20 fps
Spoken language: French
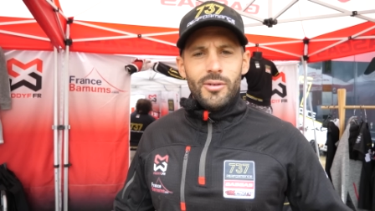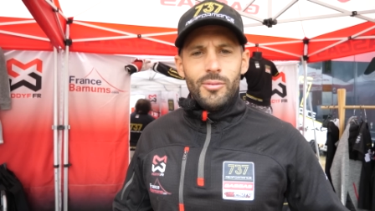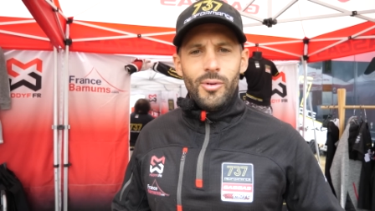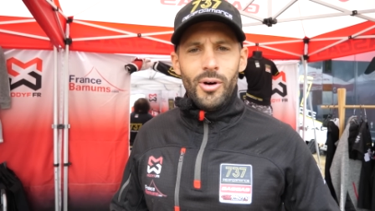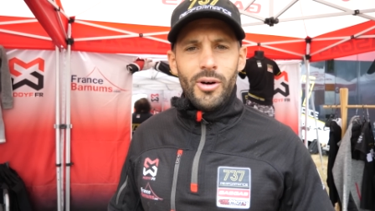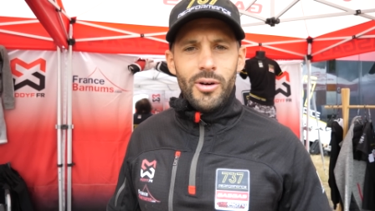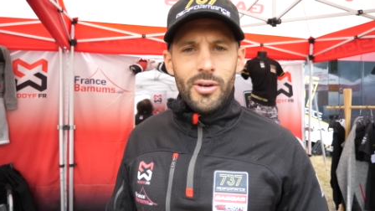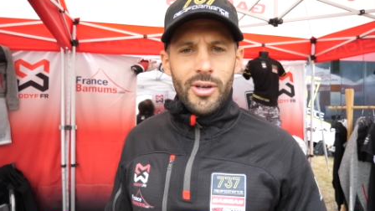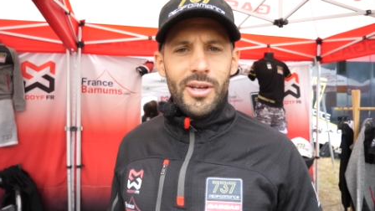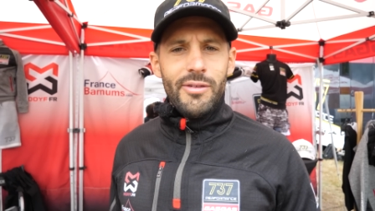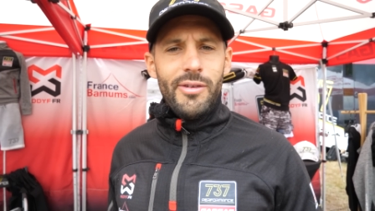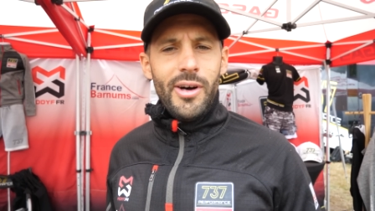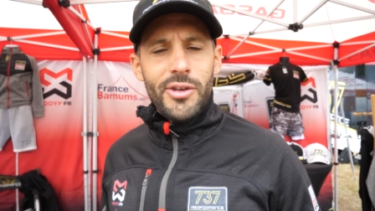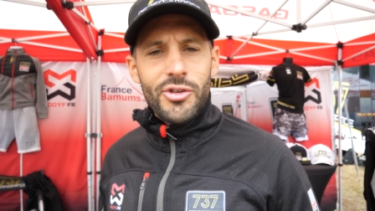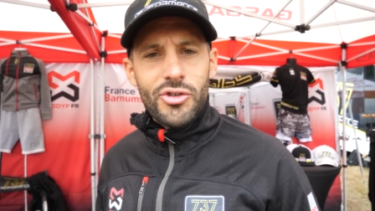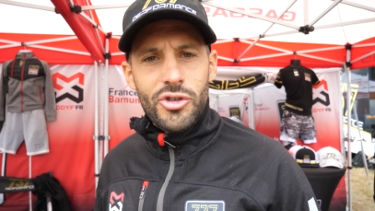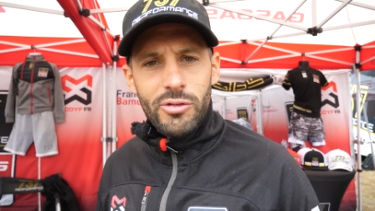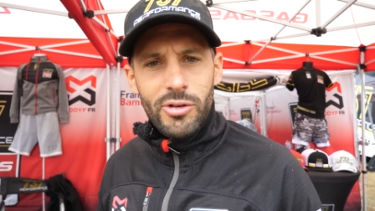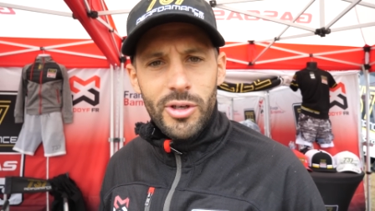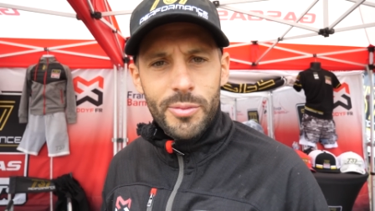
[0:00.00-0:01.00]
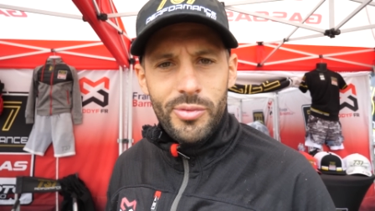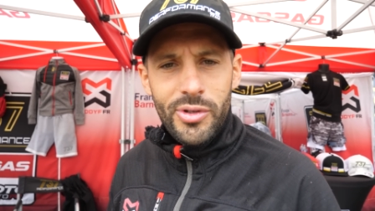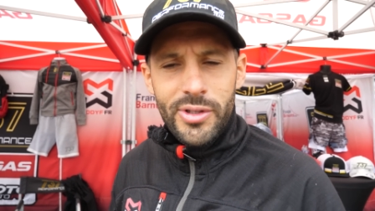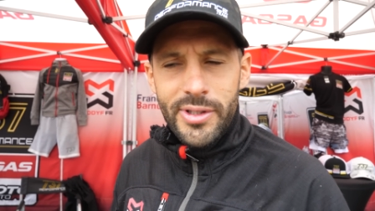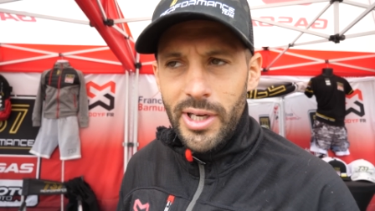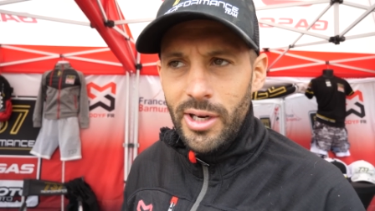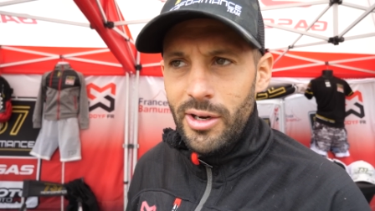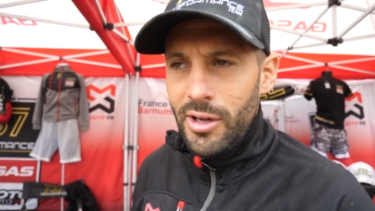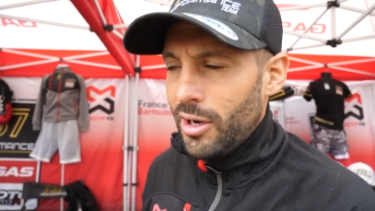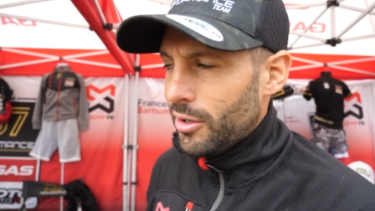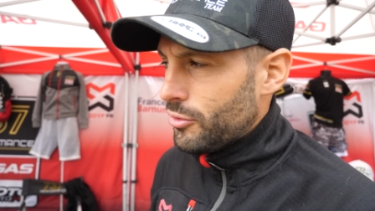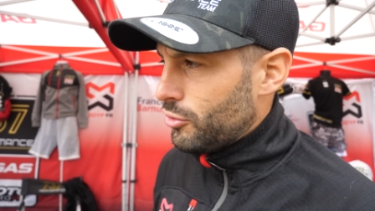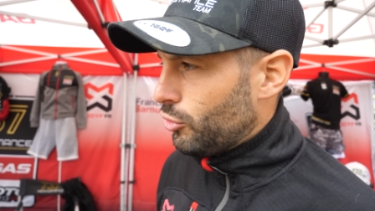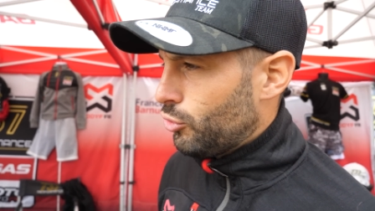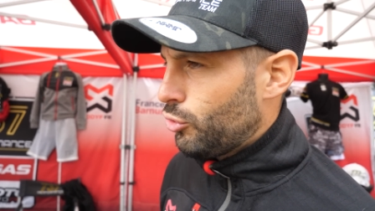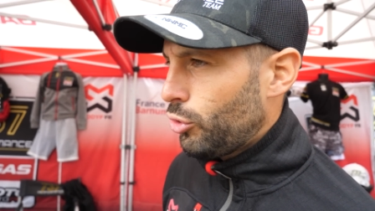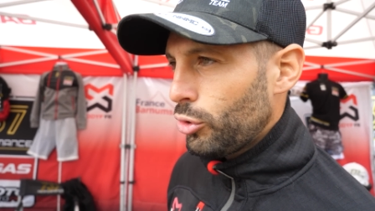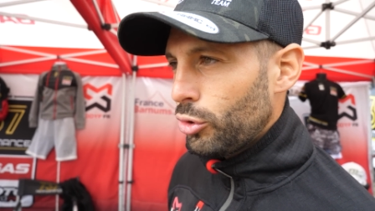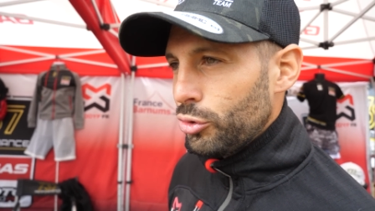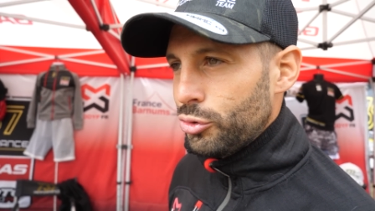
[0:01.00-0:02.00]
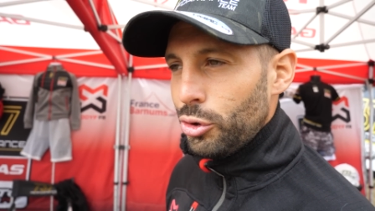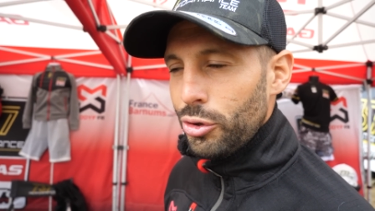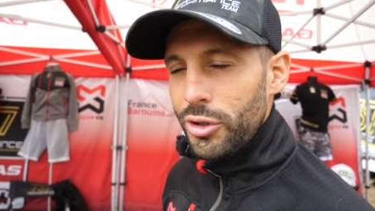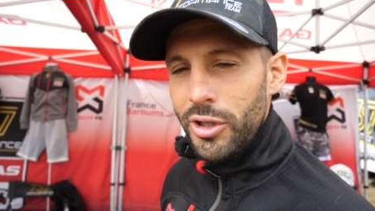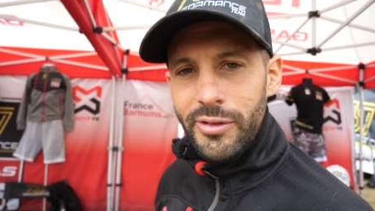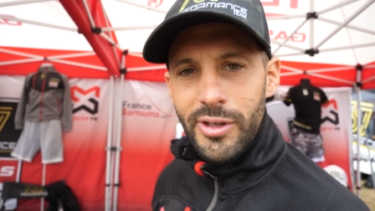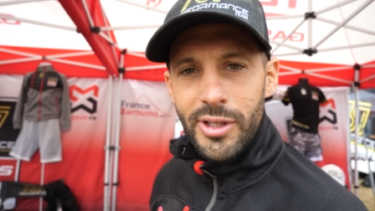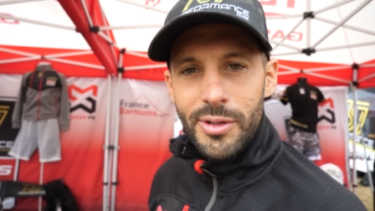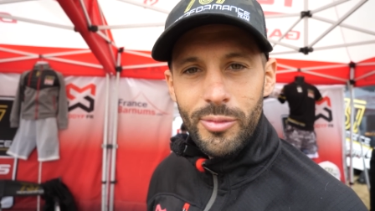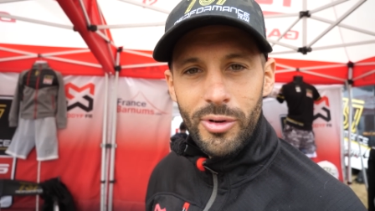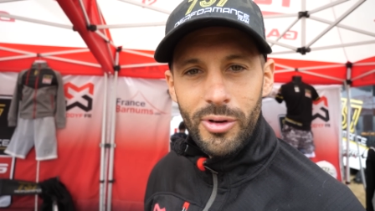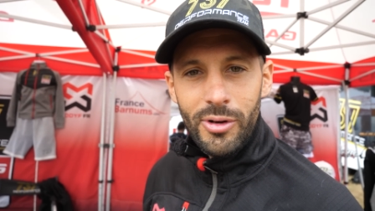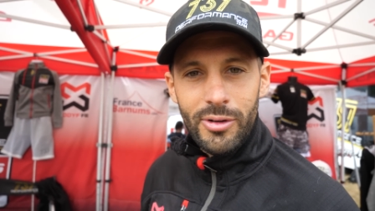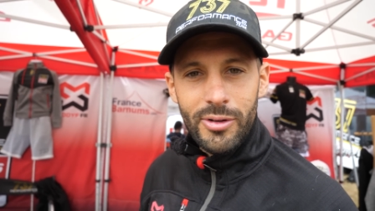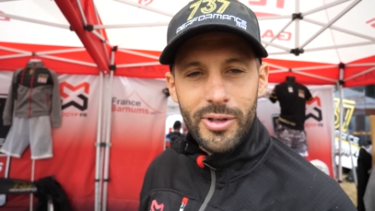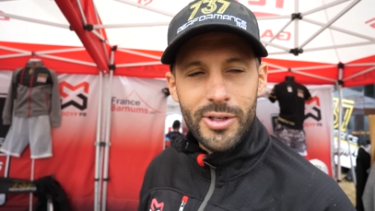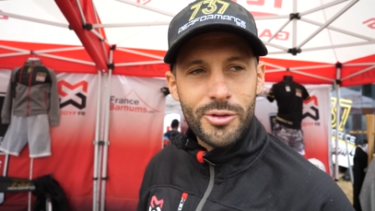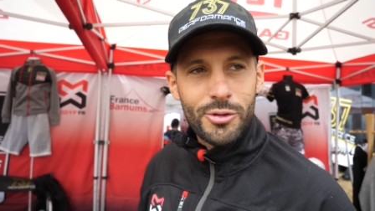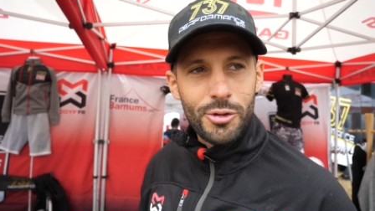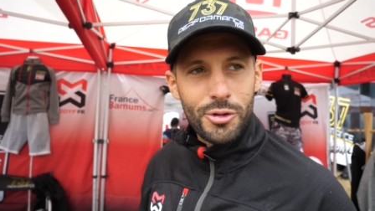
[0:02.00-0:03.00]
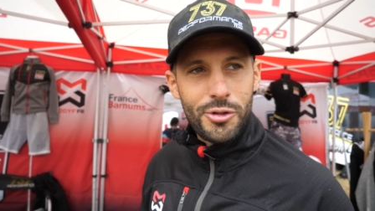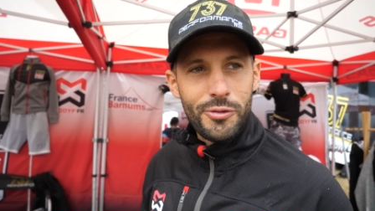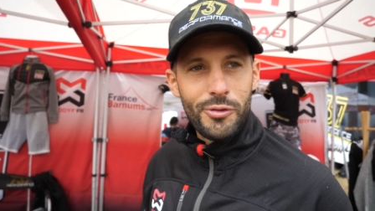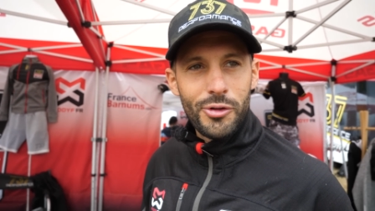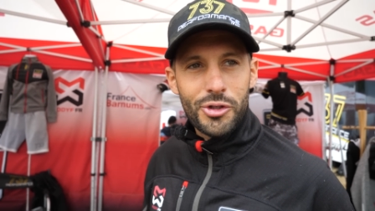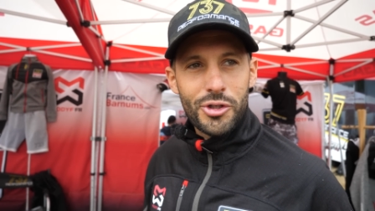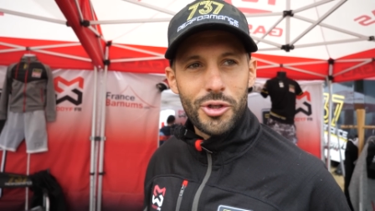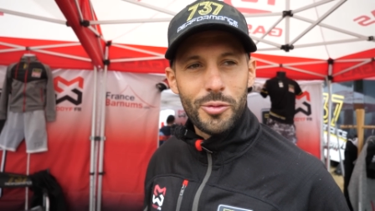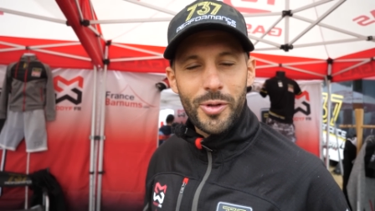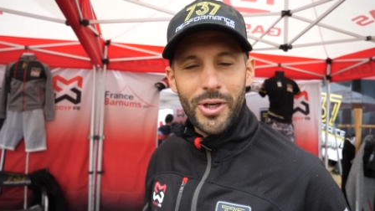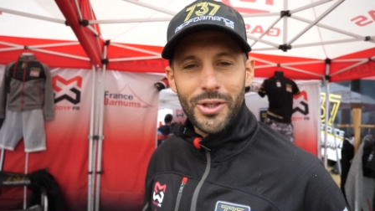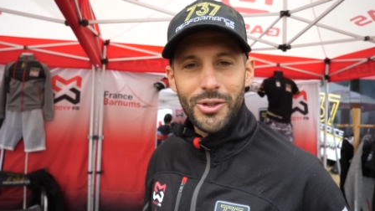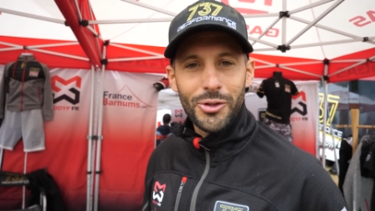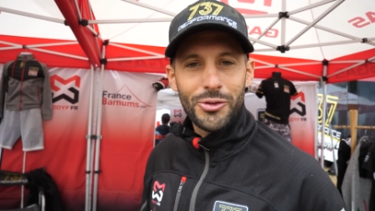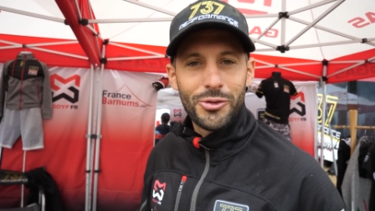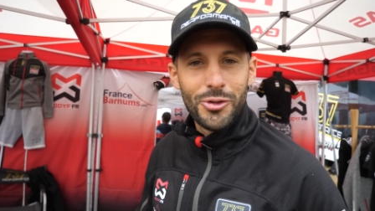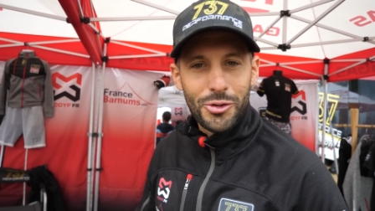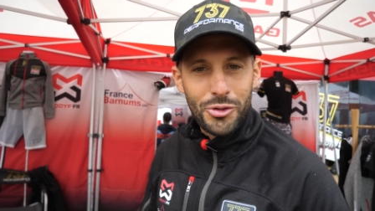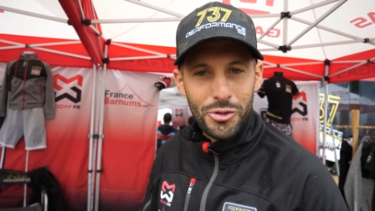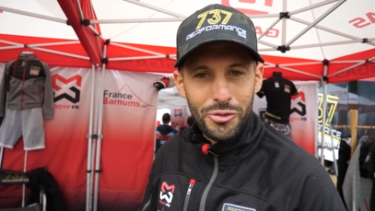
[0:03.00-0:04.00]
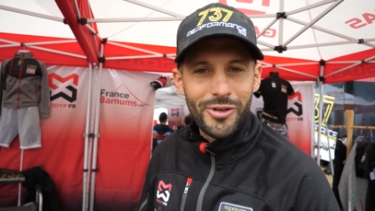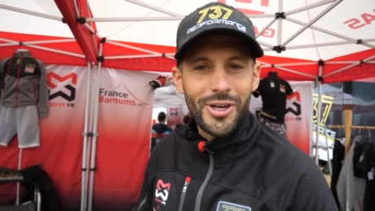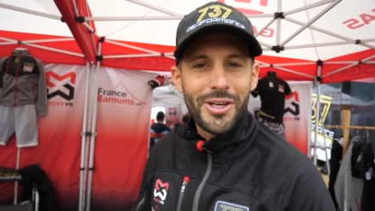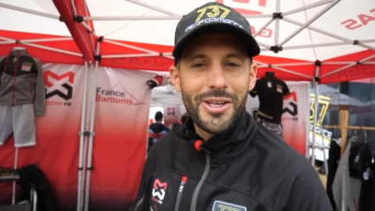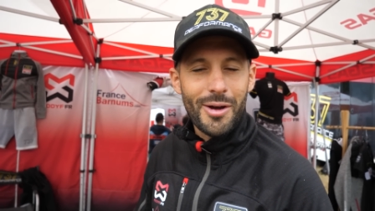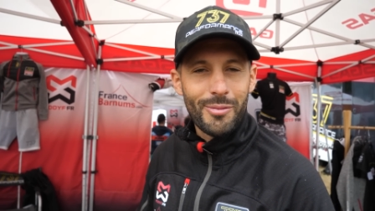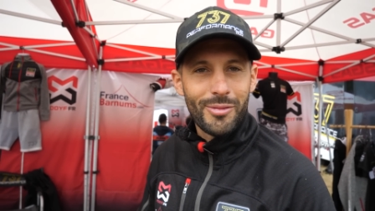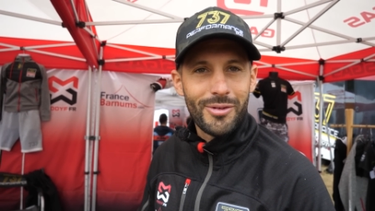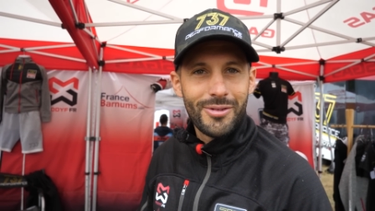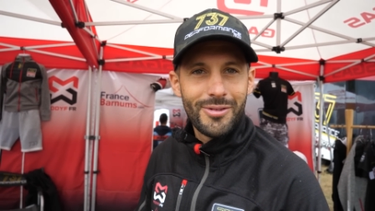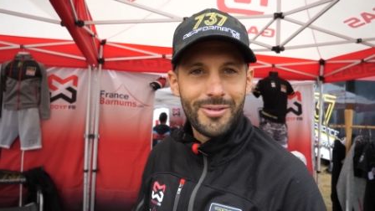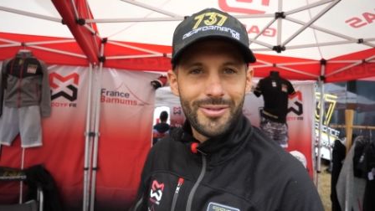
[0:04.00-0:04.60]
Bon, Evan, je te vois depuis tout à l'heure, tu tournes autour des vêtements. Est-ce que tu veux que je te présente notre nouvelle gamme